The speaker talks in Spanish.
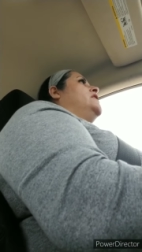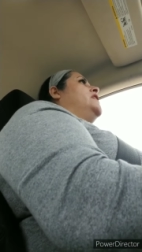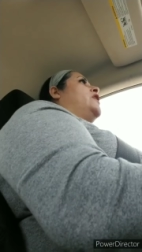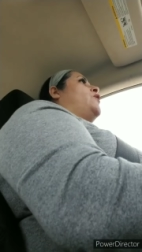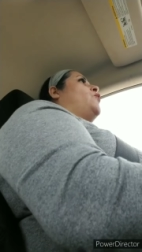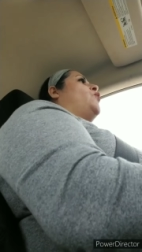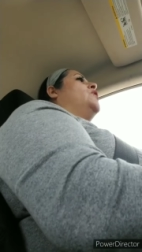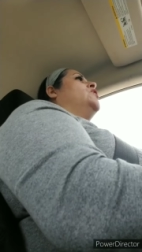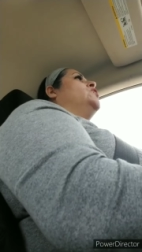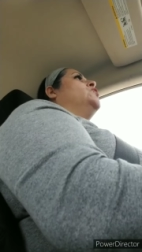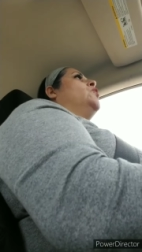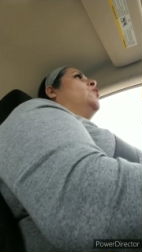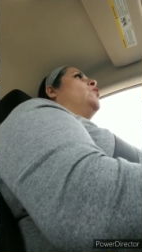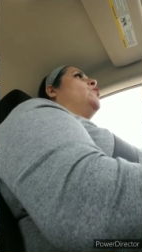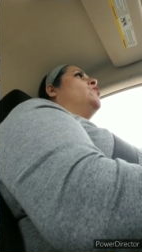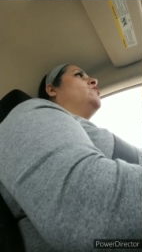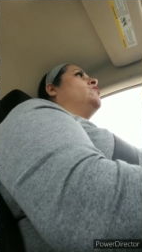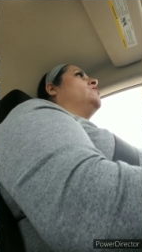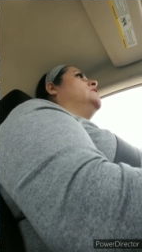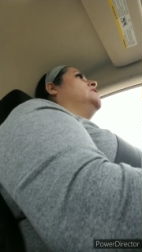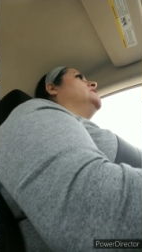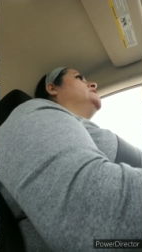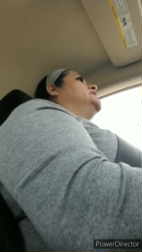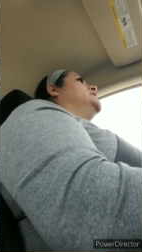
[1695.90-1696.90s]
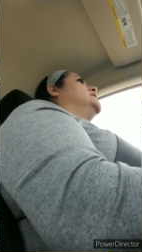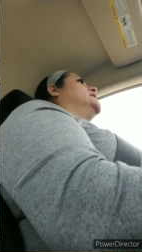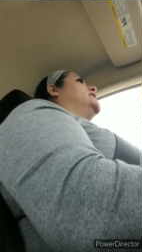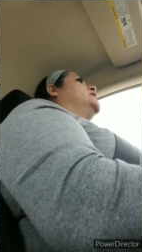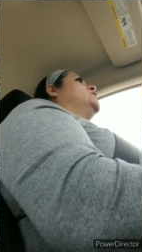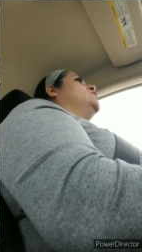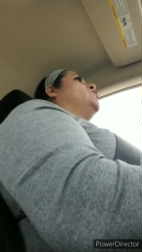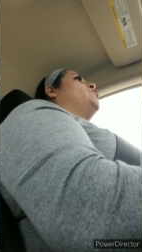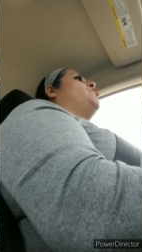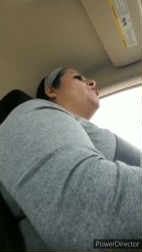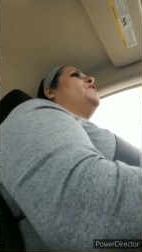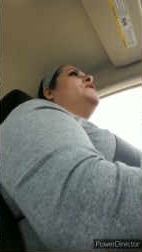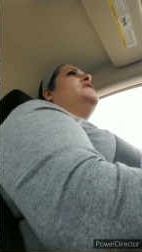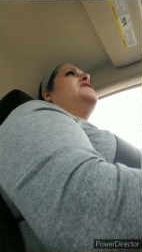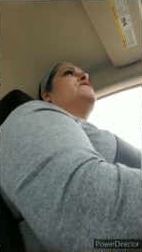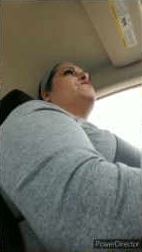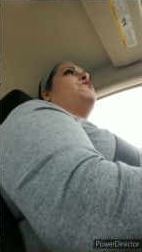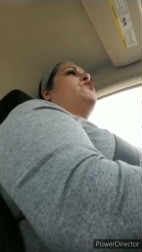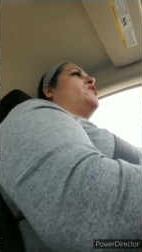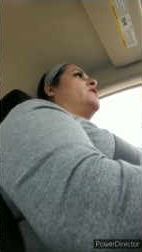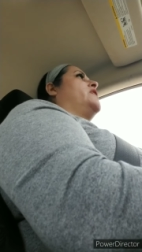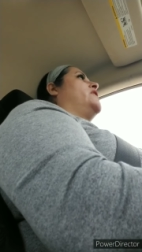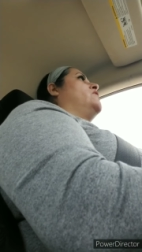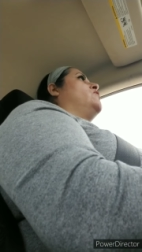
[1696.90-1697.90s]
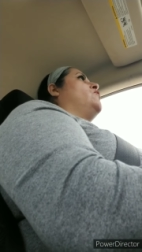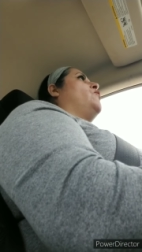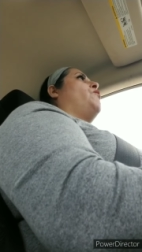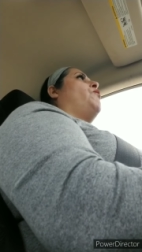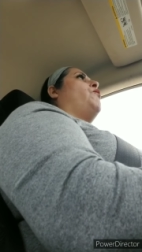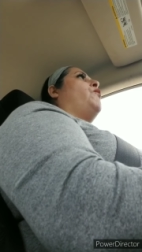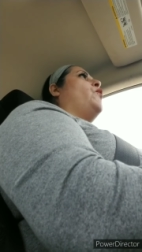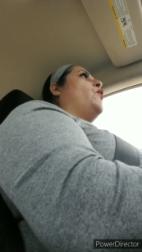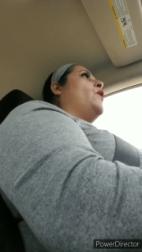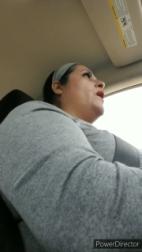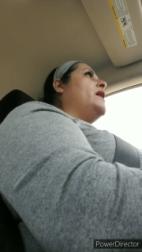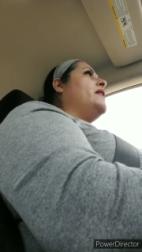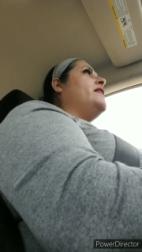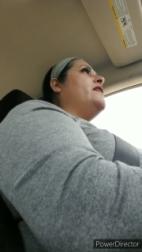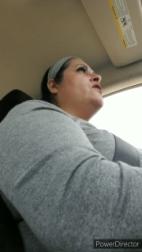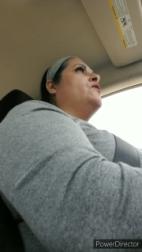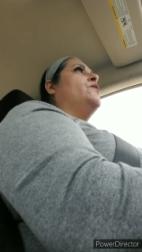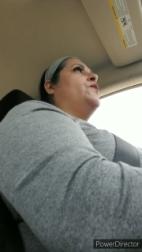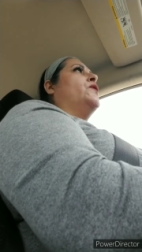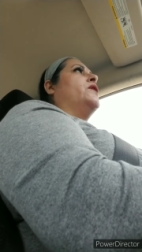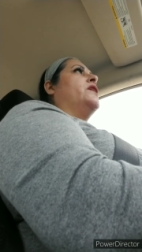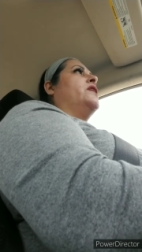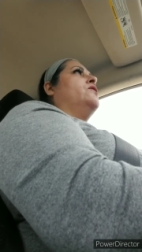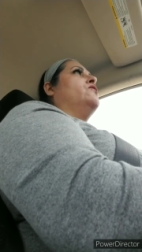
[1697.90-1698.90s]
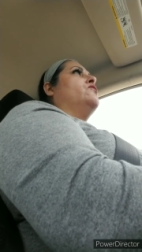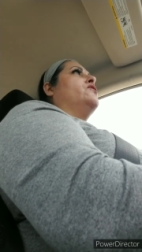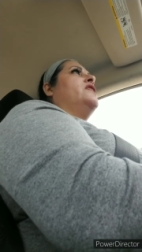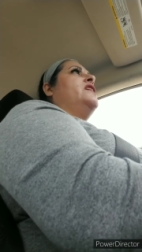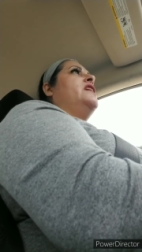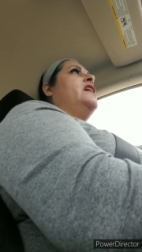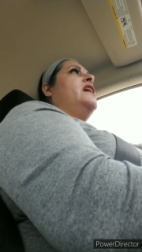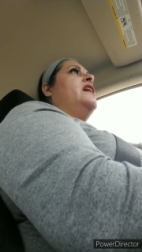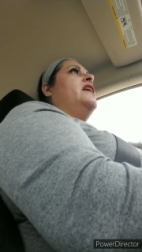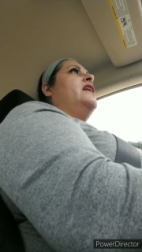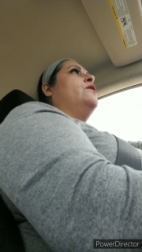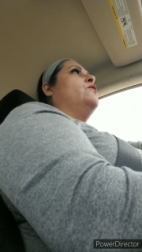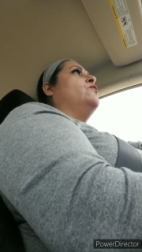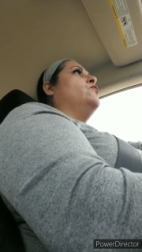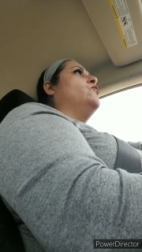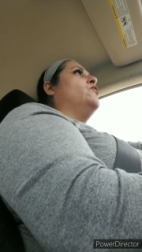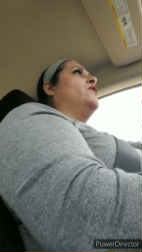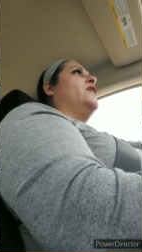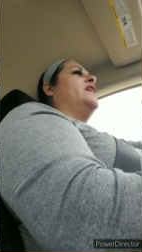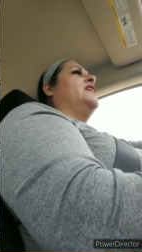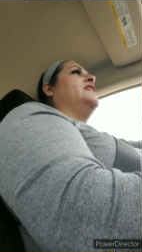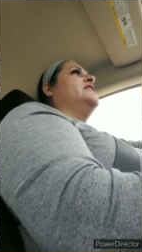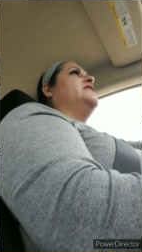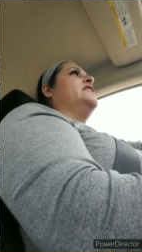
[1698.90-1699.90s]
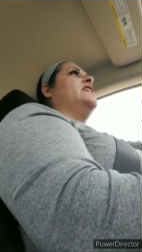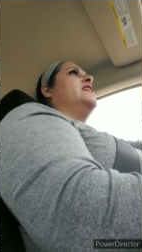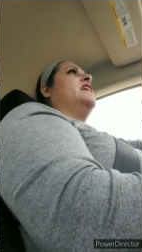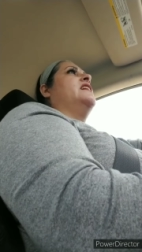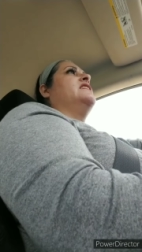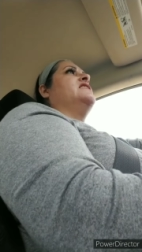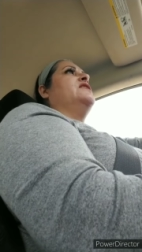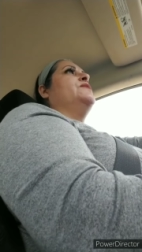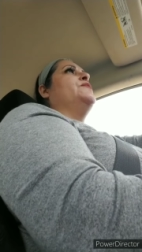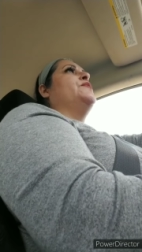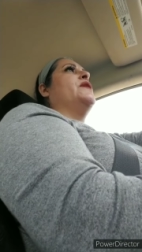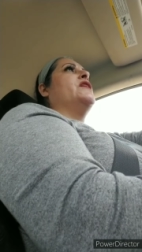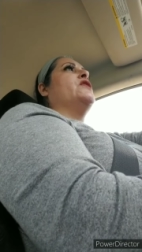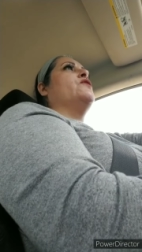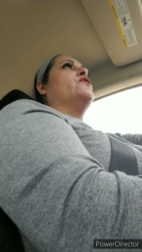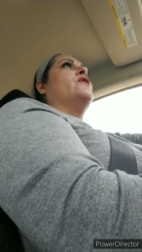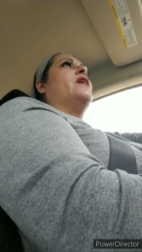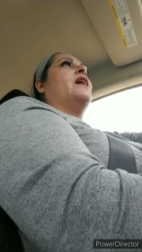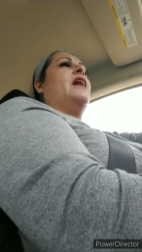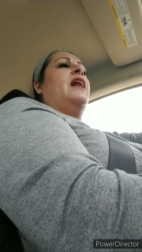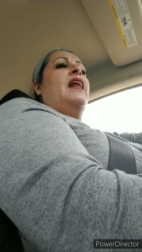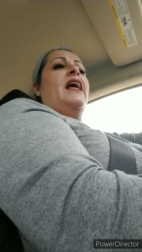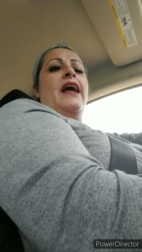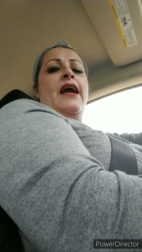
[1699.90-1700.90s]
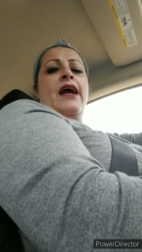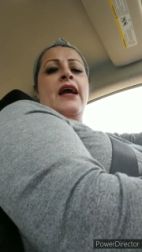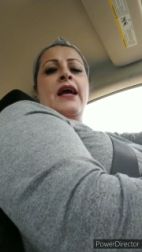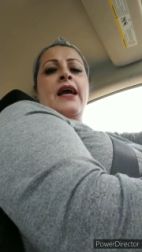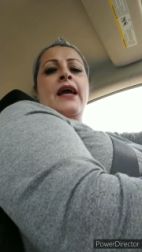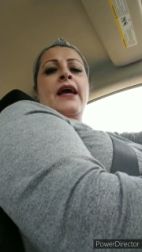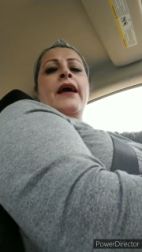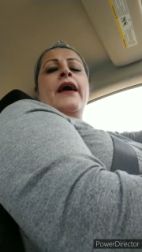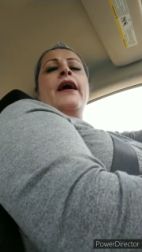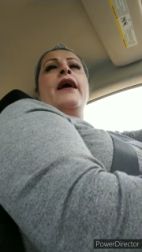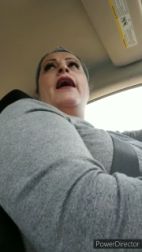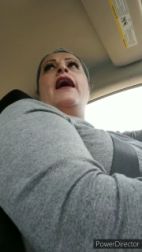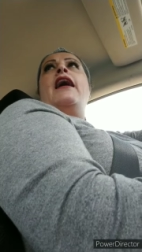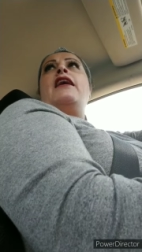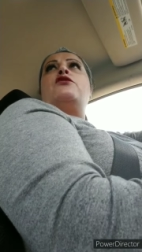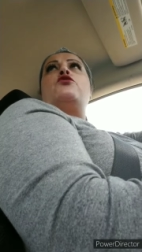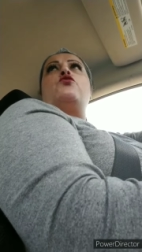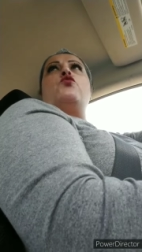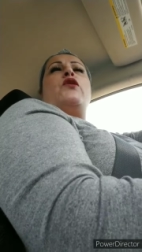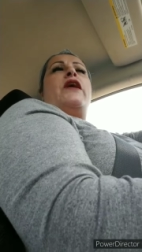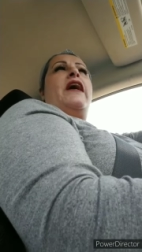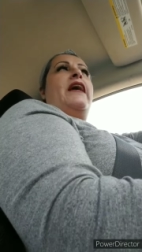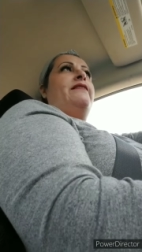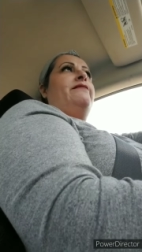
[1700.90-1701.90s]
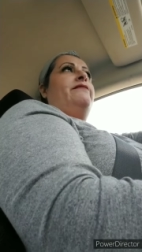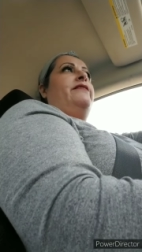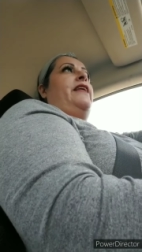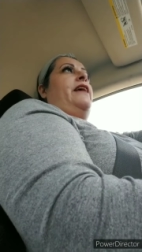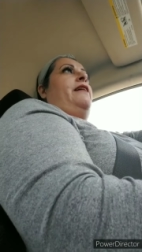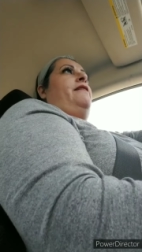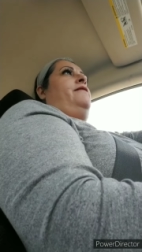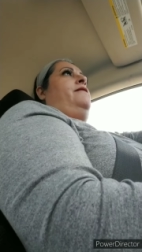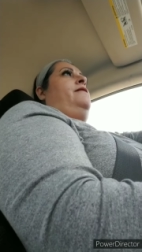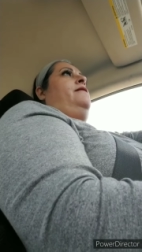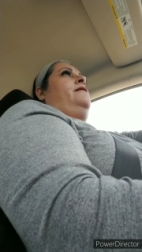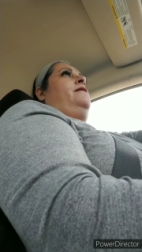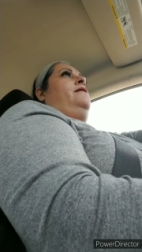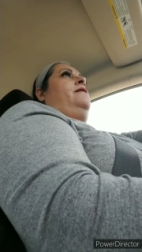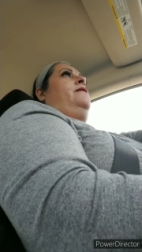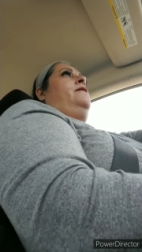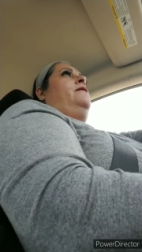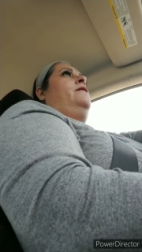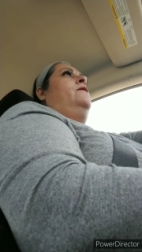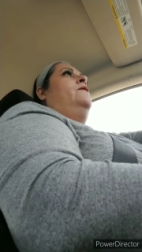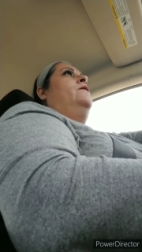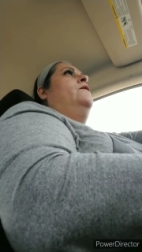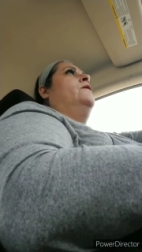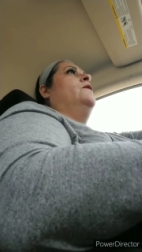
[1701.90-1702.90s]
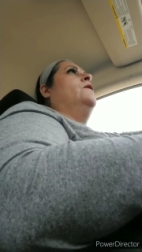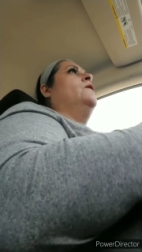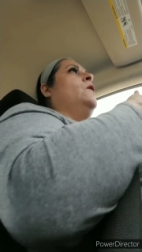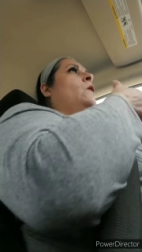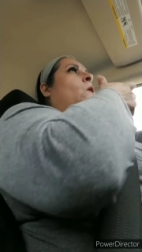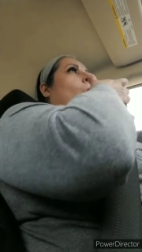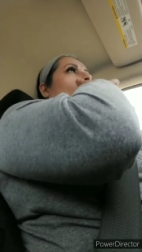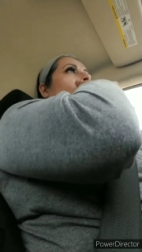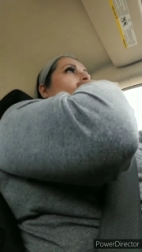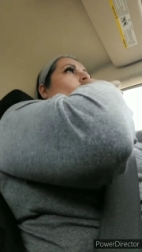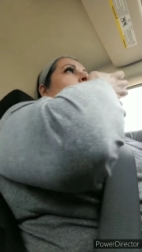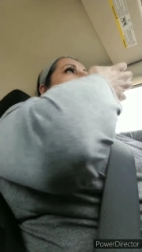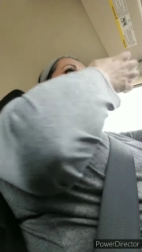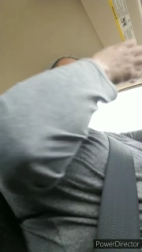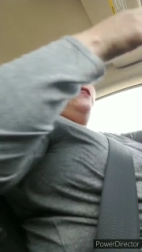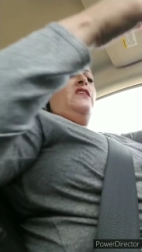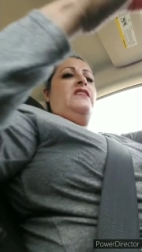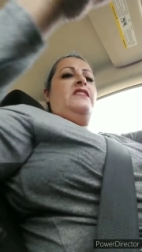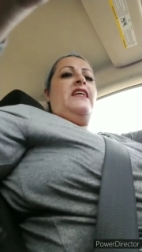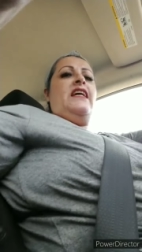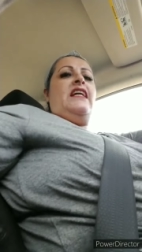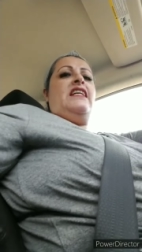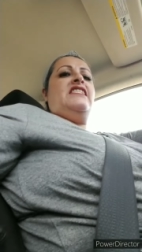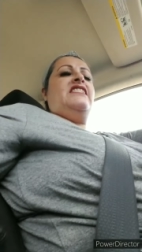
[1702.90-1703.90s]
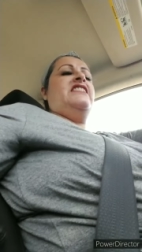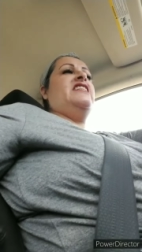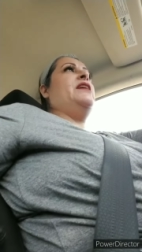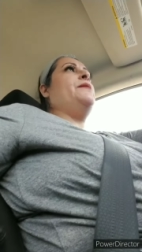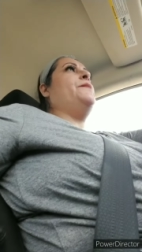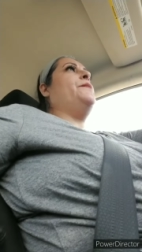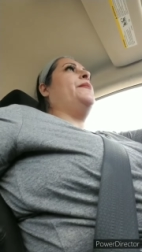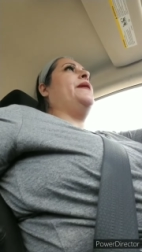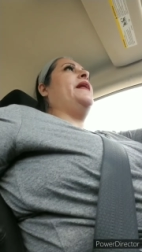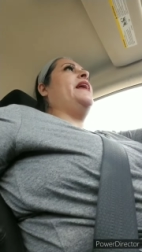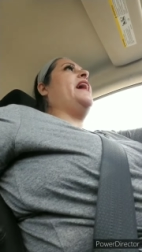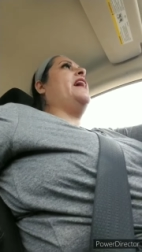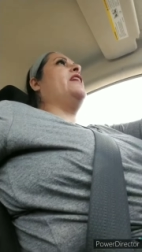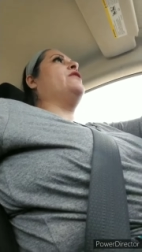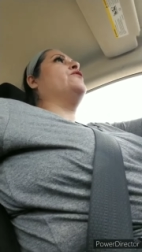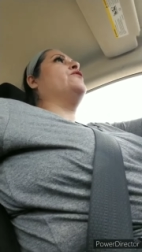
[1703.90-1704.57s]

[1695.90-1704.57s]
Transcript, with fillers: de cuando uno les dice que no puedes porque no puede, no porque no quiere, uno que quisiera siempre ayudarle a su gente, uno quisiera siempre